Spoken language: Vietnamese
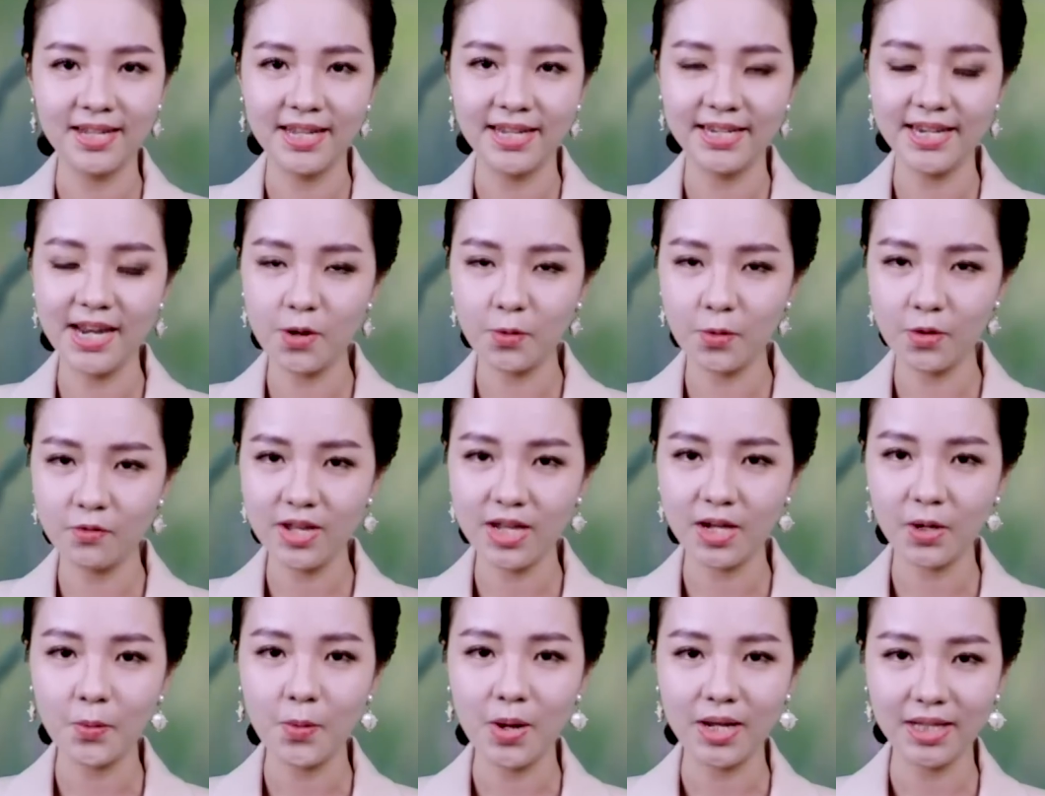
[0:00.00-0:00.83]
Nếu quý
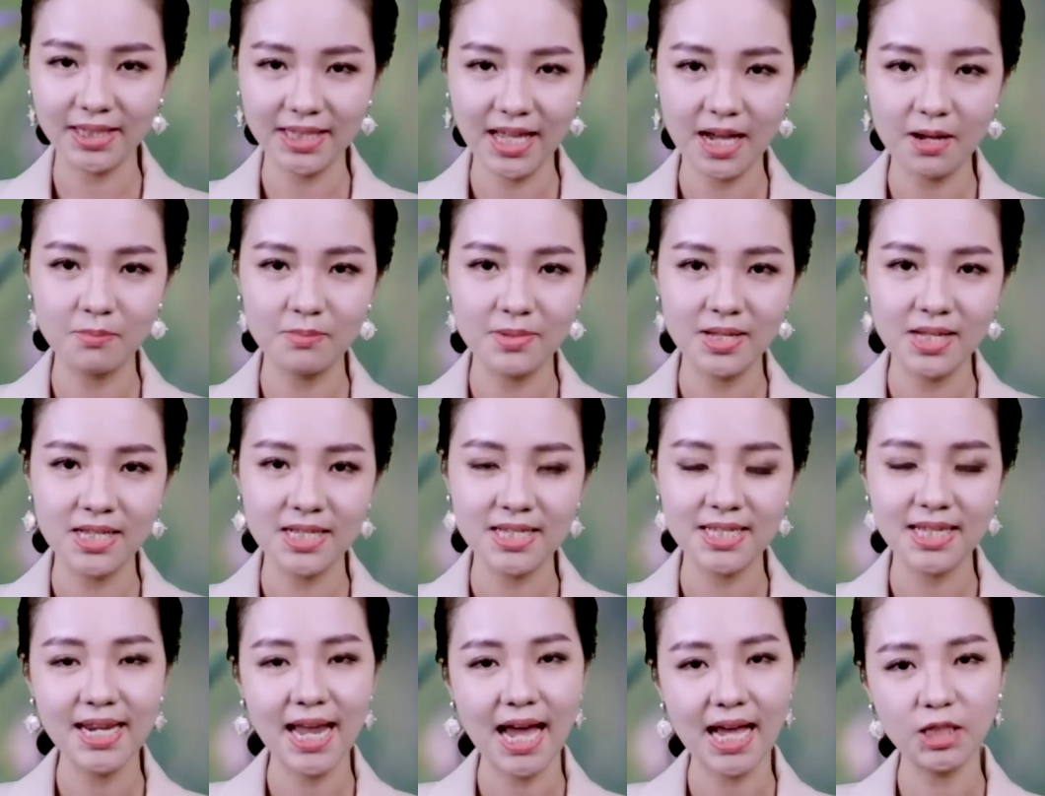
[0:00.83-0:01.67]
vị quan tâm,
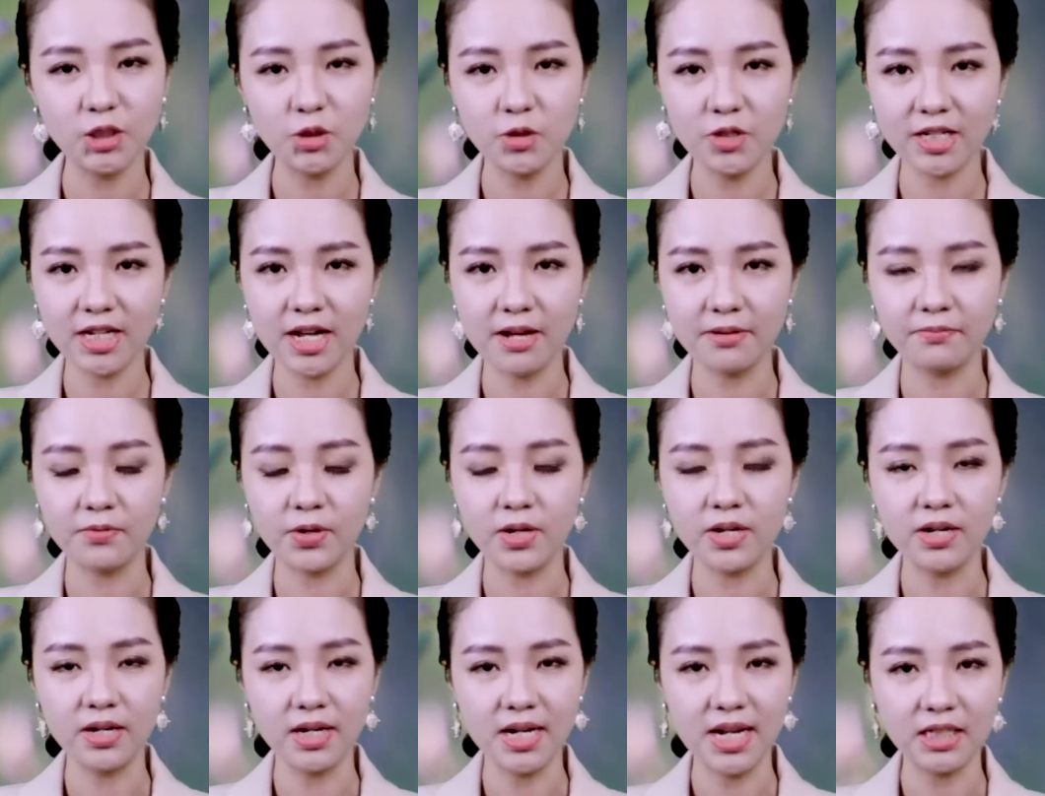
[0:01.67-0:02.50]
xin hãy truy cập vào
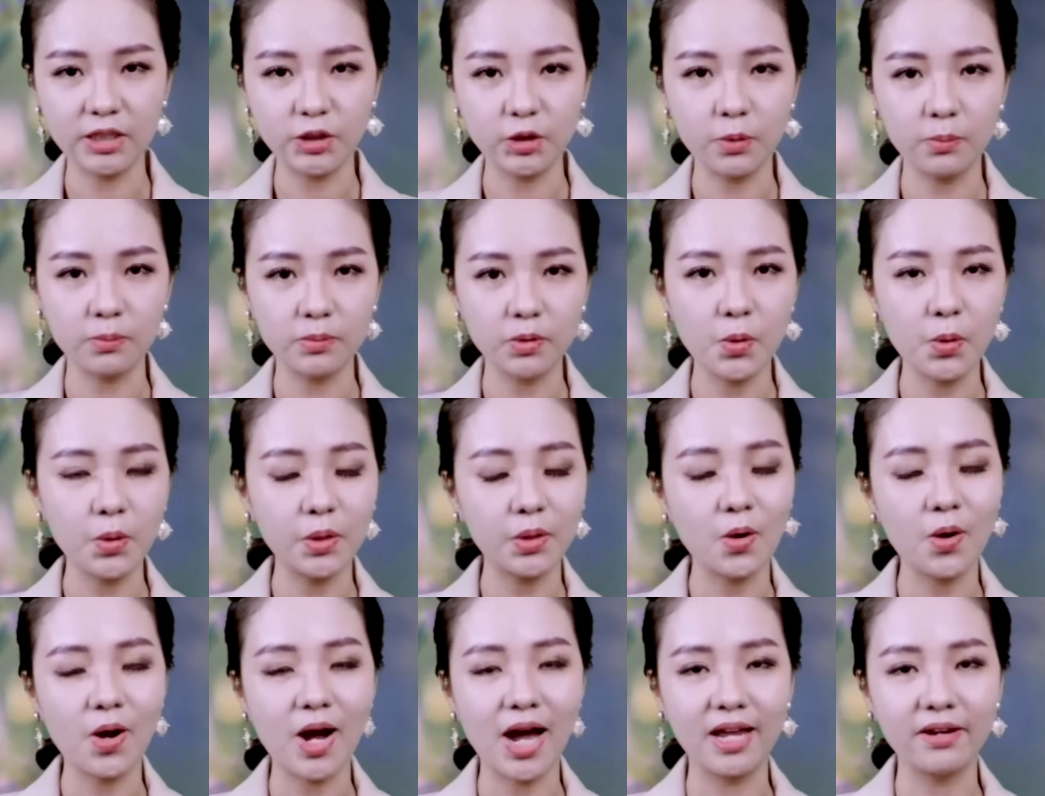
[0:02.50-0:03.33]
đường link chúng tôi
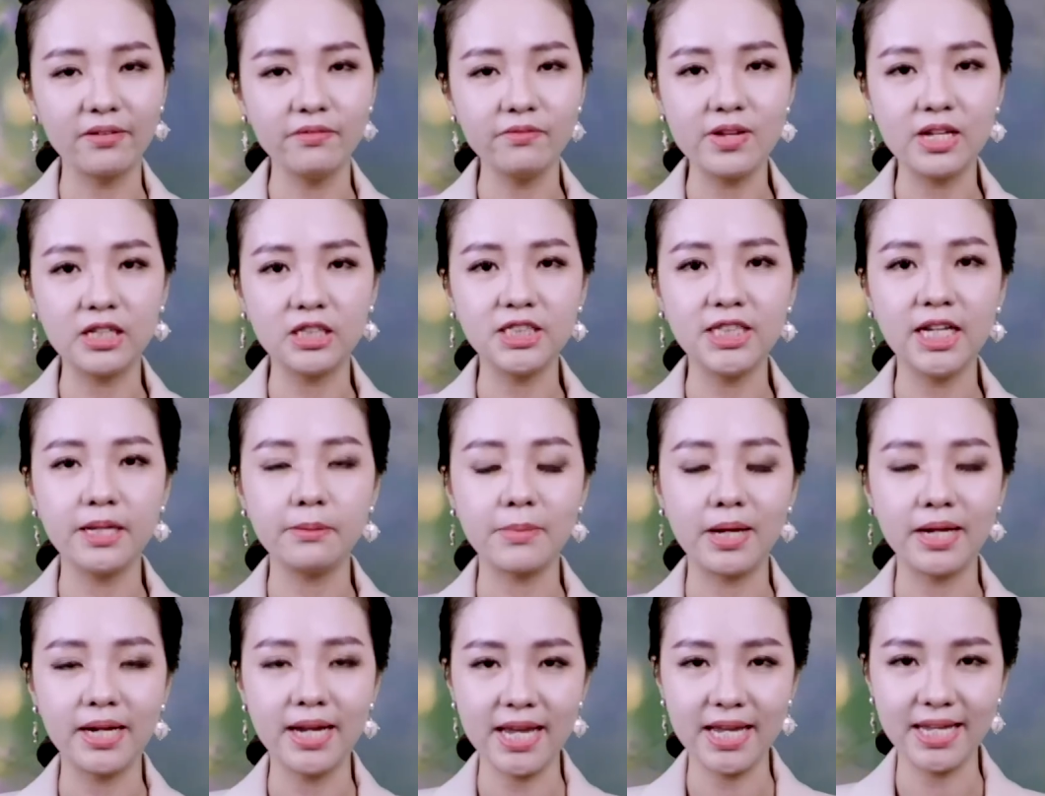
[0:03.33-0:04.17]
có gắn phía trên
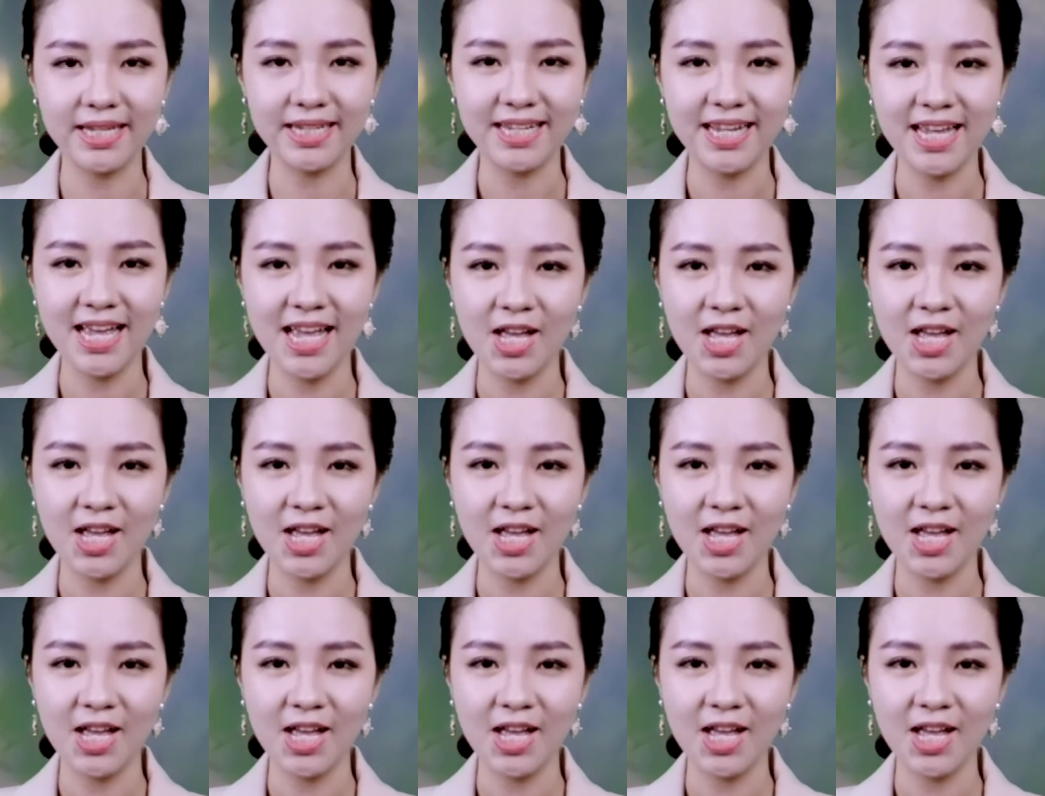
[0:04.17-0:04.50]
màn hình.